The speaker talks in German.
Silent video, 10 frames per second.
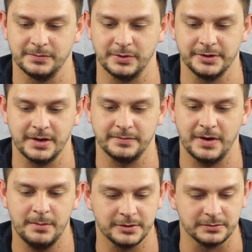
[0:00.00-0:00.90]
von der
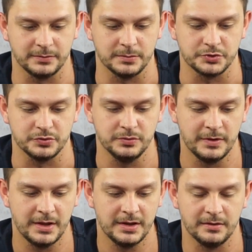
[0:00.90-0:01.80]
Verarbeitung vom Schuh,
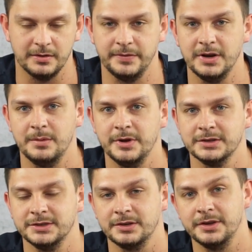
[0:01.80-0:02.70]
weil viele haben ja
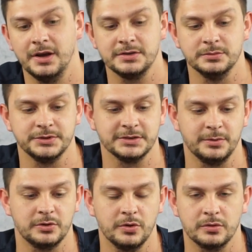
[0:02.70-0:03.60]
gesagt, ja, ich muss erst
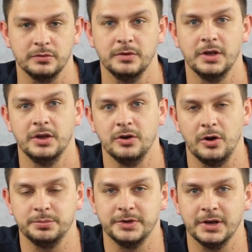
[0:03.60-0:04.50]
mal gucken,
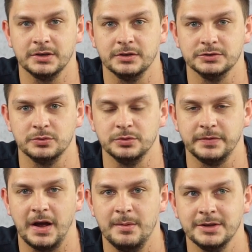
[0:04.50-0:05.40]
ob der so gut
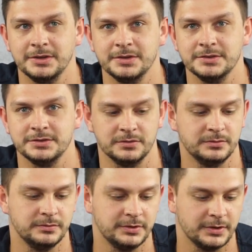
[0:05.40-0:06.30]
verarbeitet ist
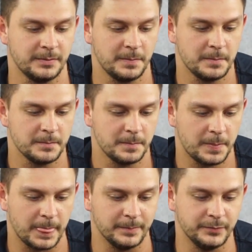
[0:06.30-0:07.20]
und
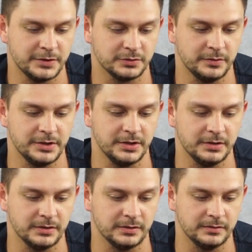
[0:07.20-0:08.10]
nicht so wie
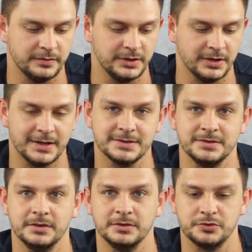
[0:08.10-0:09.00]
die, wie die
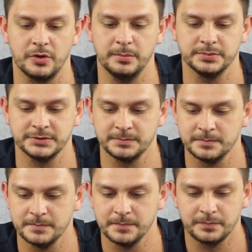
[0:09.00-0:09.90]
letzten Drops.
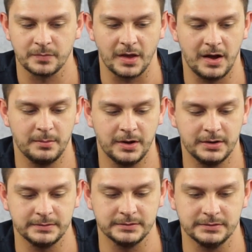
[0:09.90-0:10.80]

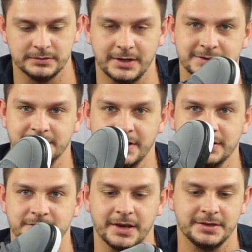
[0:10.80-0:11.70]
Aber das Ding
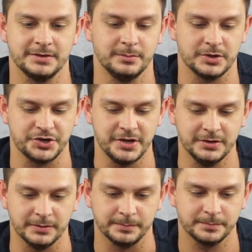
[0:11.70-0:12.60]
ist echt eine
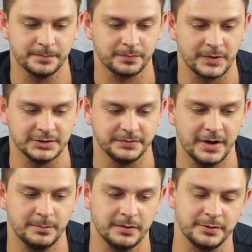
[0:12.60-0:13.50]
Maschine. Also
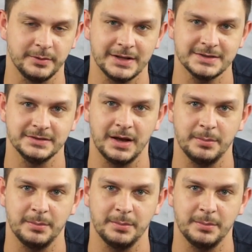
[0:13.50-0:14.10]
wir haben auf dem ganzen